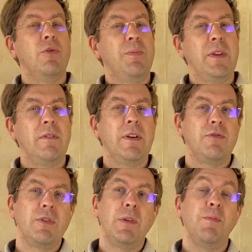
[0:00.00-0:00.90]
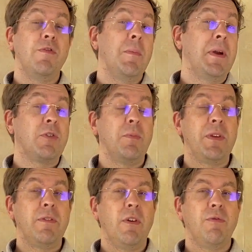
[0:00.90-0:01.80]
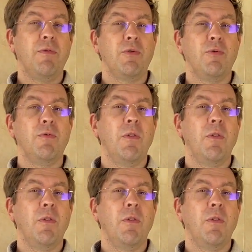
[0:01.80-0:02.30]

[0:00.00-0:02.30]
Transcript: d'observations qui ne pouvaient pas être observées en photo,